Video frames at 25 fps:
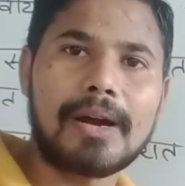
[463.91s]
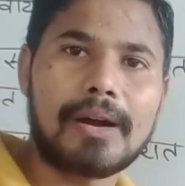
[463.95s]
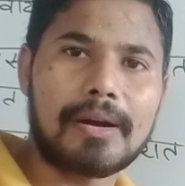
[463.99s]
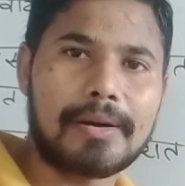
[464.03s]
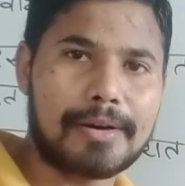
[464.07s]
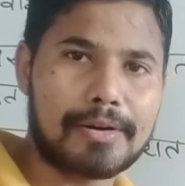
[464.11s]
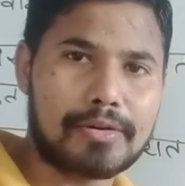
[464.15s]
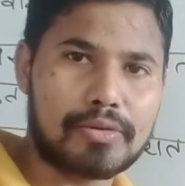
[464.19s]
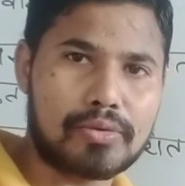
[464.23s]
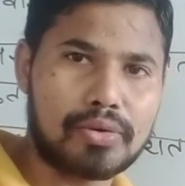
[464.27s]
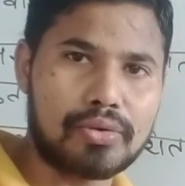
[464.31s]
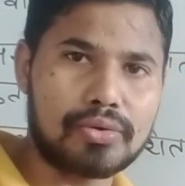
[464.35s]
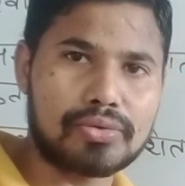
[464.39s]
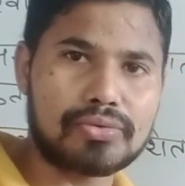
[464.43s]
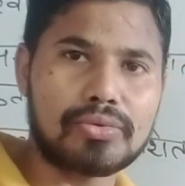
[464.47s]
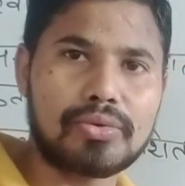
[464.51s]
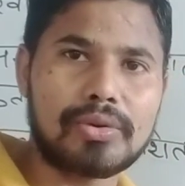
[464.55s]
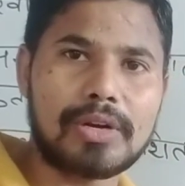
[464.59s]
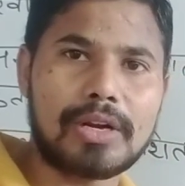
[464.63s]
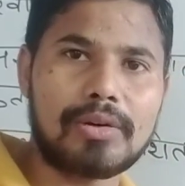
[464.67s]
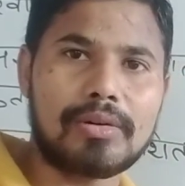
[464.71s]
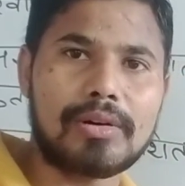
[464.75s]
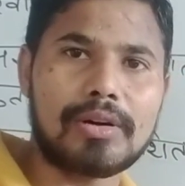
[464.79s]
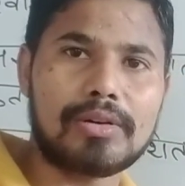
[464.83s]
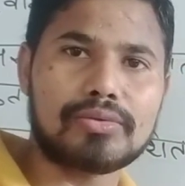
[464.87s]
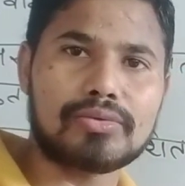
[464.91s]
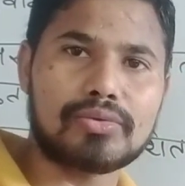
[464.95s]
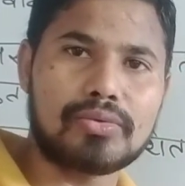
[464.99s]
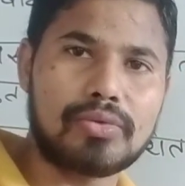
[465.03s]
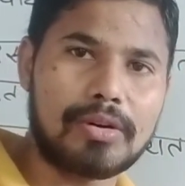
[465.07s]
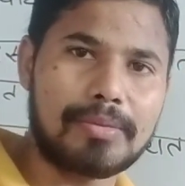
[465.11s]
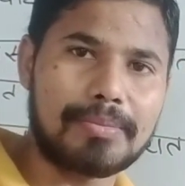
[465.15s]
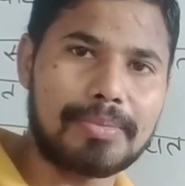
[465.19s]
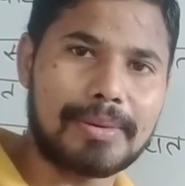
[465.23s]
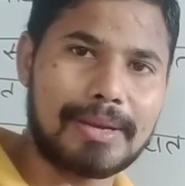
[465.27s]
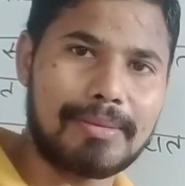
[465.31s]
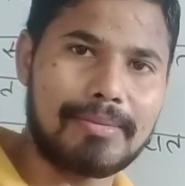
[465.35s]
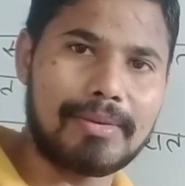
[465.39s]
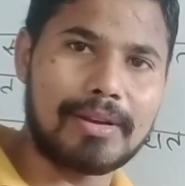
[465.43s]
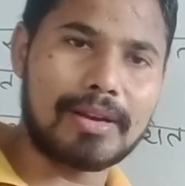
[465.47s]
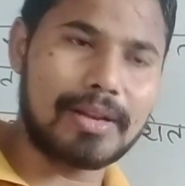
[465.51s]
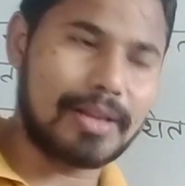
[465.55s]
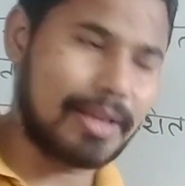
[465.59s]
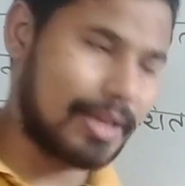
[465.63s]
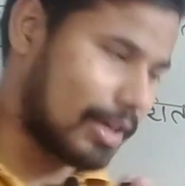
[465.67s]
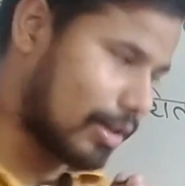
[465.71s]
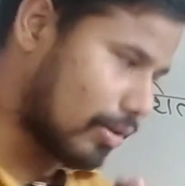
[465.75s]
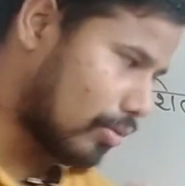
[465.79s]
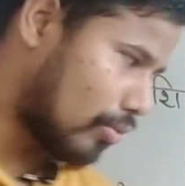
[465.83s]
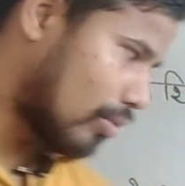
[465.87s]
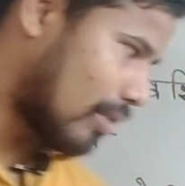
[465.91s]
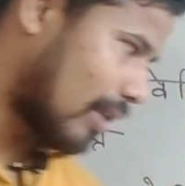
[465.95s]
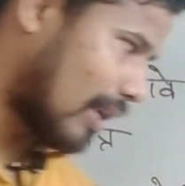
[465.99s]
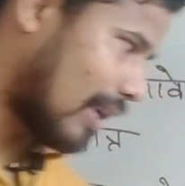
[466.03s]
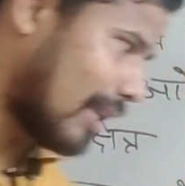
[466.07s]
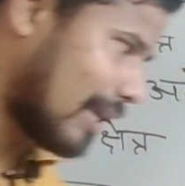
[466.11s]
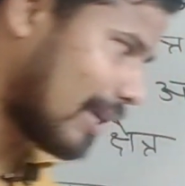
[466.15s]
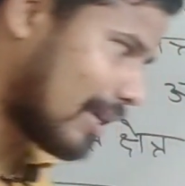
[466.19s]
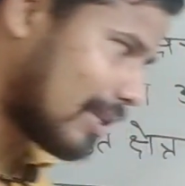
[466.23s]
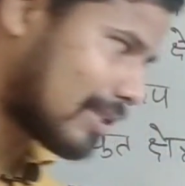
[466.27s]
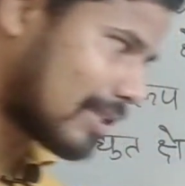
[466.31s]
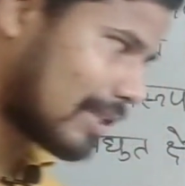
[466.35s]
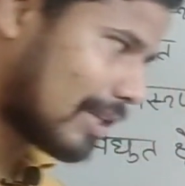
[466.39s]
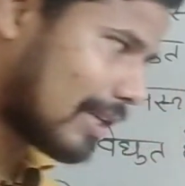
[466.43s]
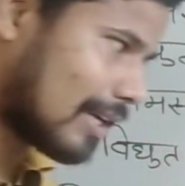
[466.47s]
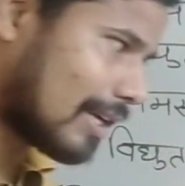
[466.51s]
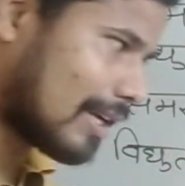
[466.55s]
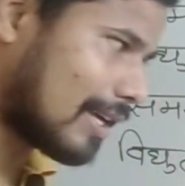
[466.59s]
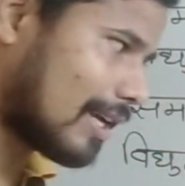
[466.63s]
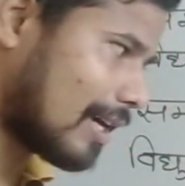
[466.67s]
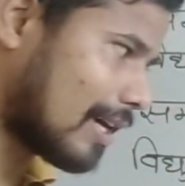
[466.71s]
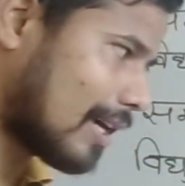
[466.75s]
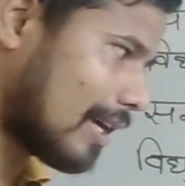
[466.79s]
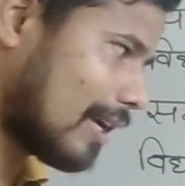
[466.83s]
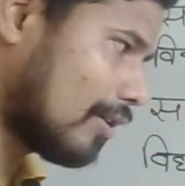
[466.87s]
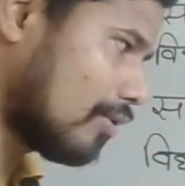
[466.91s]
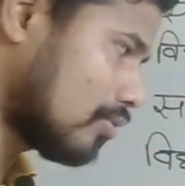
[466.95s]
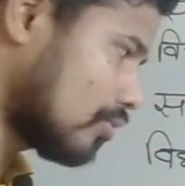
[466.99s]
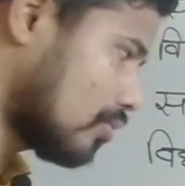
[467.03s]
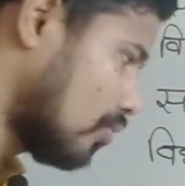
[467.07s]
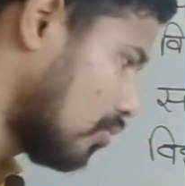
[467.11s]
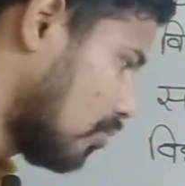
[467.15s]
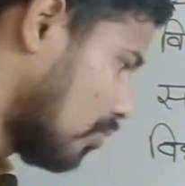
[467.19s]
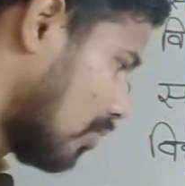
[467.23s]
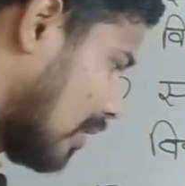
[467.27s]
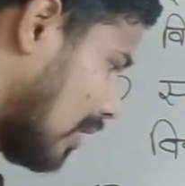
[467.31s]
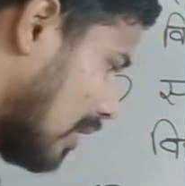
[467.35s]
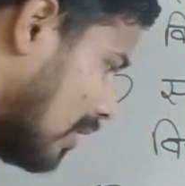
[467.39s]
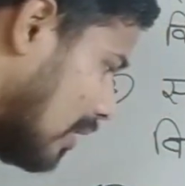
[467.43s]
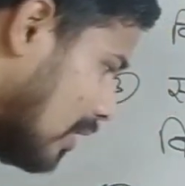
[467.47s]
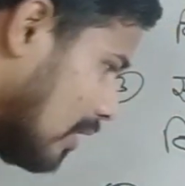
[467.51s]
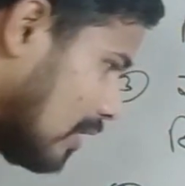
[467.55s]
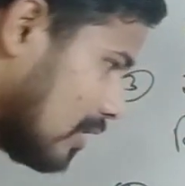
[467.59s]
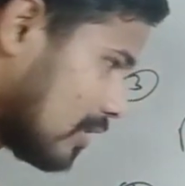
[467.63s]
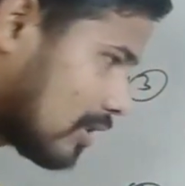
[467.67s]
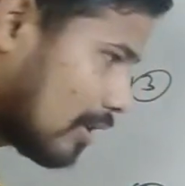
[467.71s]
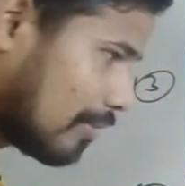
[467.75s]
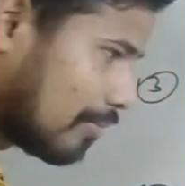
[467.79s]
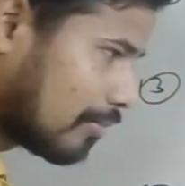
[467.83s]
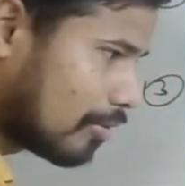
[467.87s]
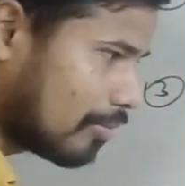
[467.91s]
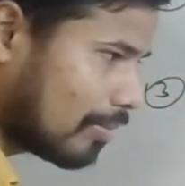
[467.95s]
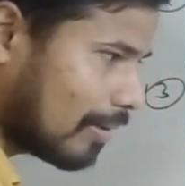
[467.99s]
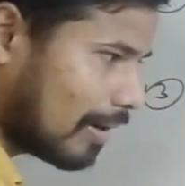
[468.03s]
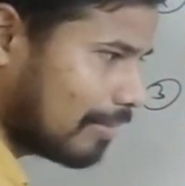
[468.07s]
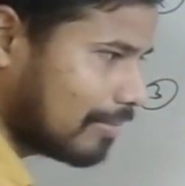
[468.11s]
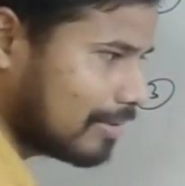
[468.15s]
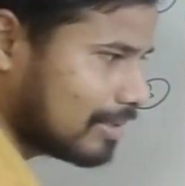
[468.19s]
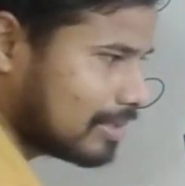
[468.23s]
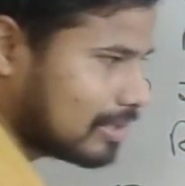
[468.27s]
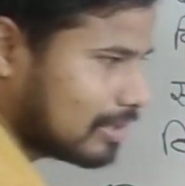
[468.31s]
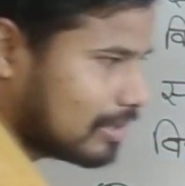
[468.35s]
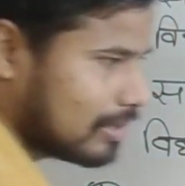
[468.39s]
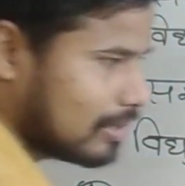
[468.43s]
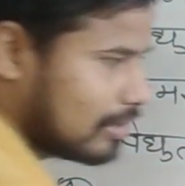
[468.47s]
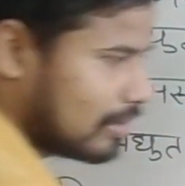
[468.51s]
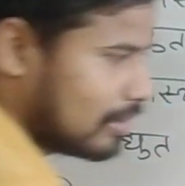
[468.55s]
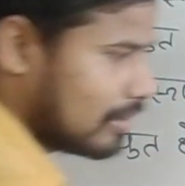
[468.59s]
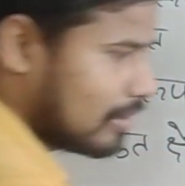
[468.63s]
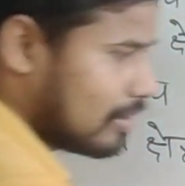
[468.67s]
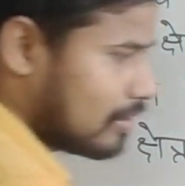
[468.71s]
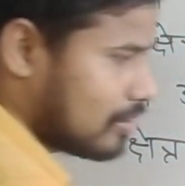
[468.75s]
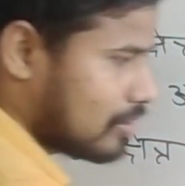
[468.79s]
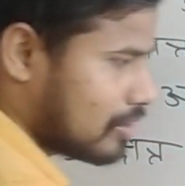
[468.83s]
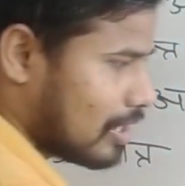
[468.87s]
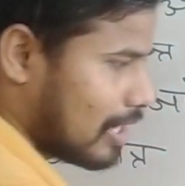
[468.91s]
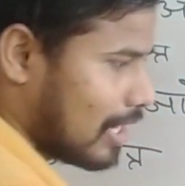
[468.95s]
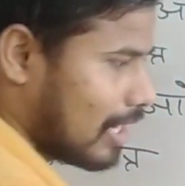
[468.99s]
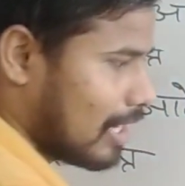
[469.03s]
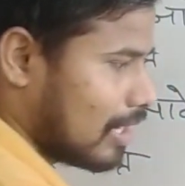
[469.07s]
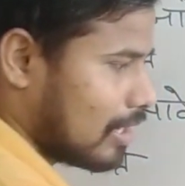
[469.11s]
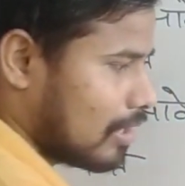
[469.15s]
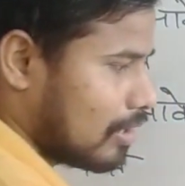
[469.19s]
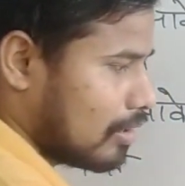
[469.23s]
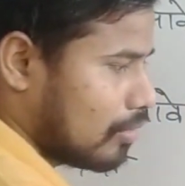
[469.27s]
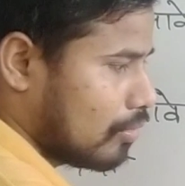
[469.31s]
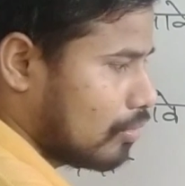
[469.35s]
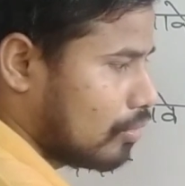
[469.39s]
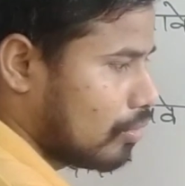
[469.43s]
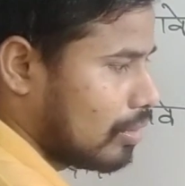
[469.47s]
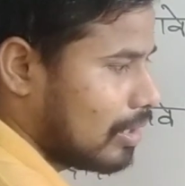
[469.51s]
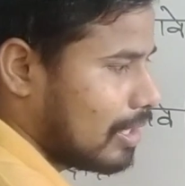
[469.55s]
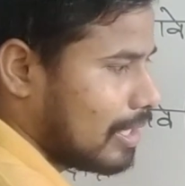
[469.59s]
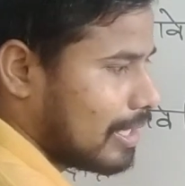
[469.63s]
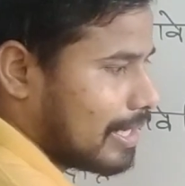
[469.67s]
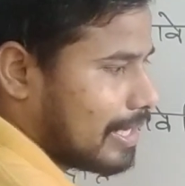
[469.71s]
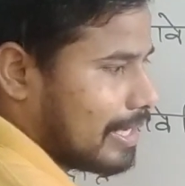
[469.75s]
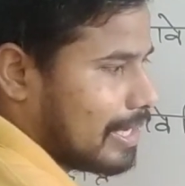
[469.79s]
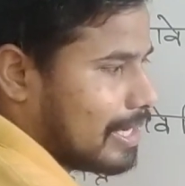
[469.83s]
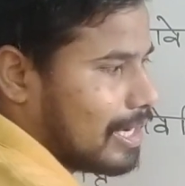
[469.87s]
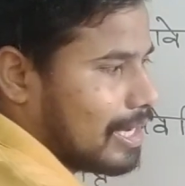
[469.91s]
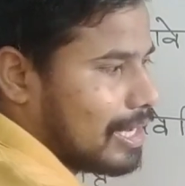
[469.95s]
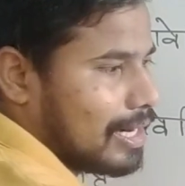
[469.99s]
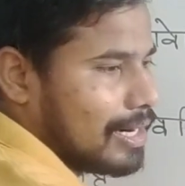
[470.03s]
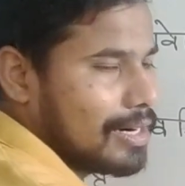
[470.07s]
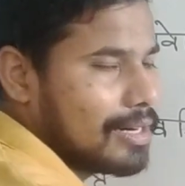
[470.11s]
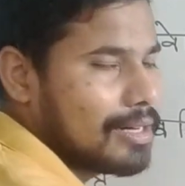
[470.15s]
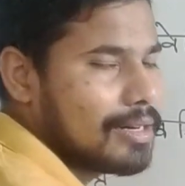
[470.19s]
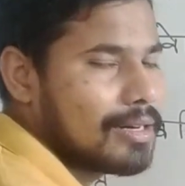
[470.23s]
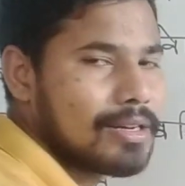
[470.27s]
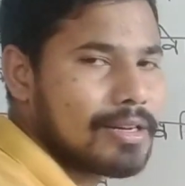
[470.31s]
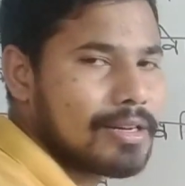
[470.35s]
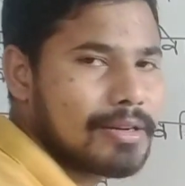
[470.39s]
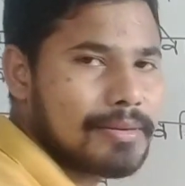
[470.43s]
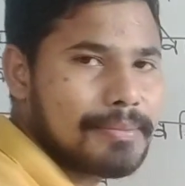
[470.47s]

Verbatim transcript: अगर ठोस गोला होगा उसको हम केवल यहाँ गोला लेके चलेंगे क्या कहेंगे उसको गोला समरूप आवेशित चालक गोले के कारण